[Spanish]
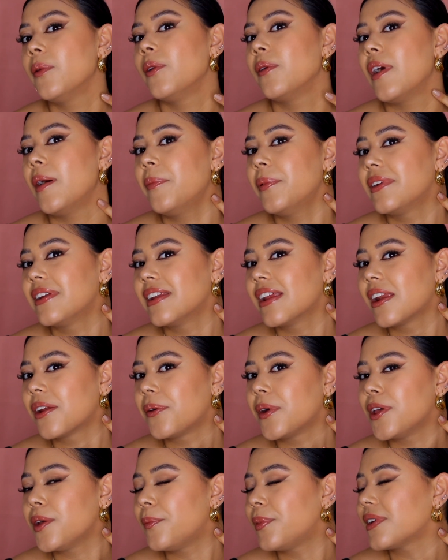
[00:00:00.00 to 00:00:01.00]
me lo voy a poner en el
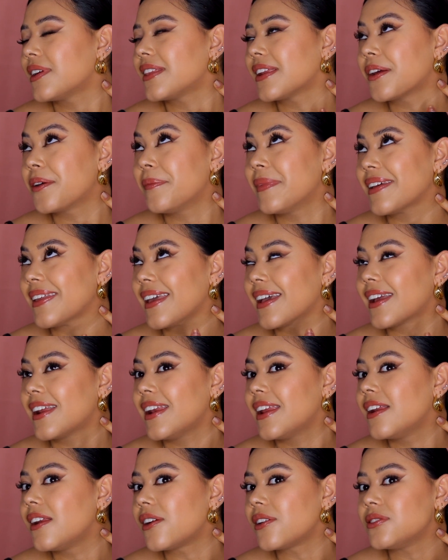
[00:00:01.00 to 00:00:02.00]
cuello porque traigo maquillaje
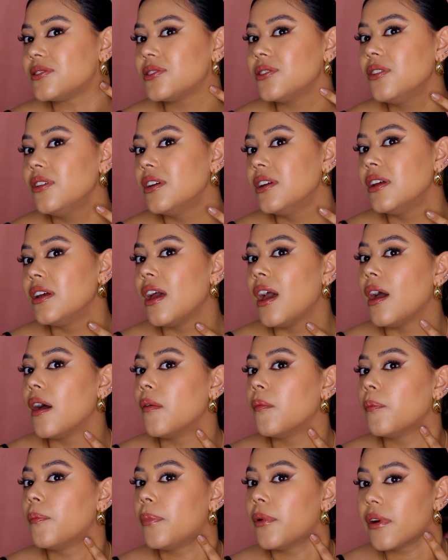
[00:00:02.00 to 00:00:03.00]
en el rostro,
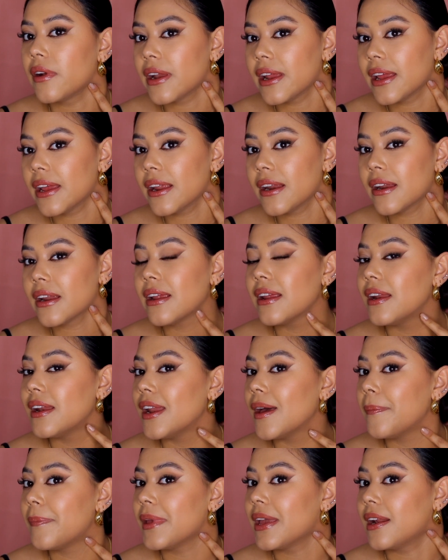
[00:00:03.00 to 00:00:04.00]
poner
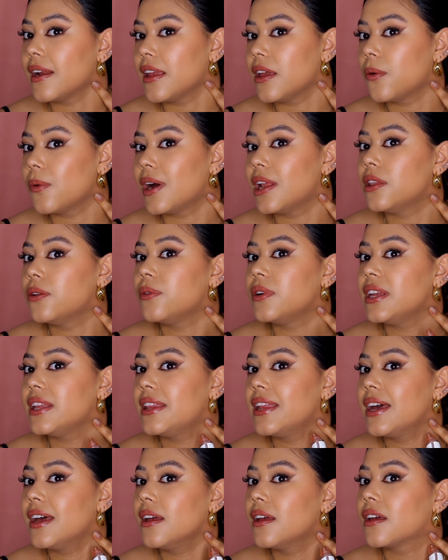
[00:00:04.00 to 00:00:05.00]
la piel igual
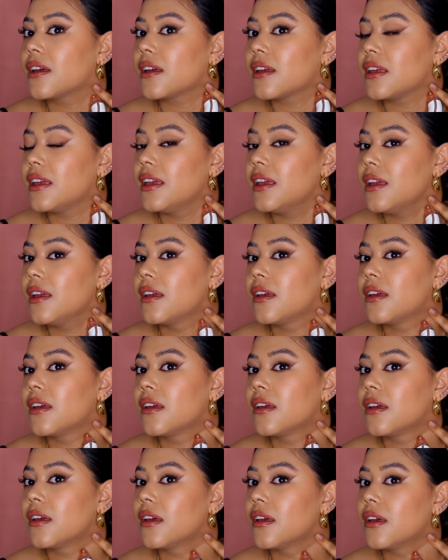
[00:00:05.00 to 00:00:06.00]
durita y
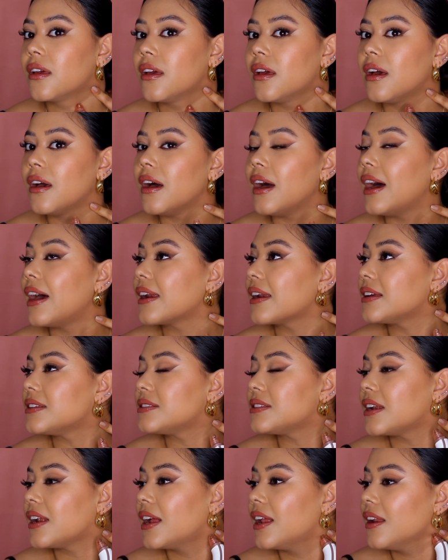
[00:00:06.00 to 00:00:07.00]

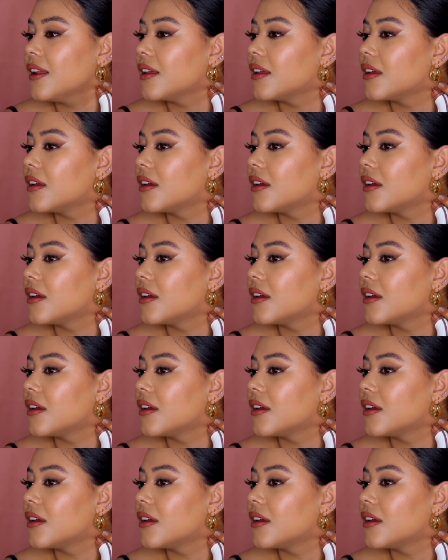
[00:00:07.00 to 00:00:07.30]
arrastrar.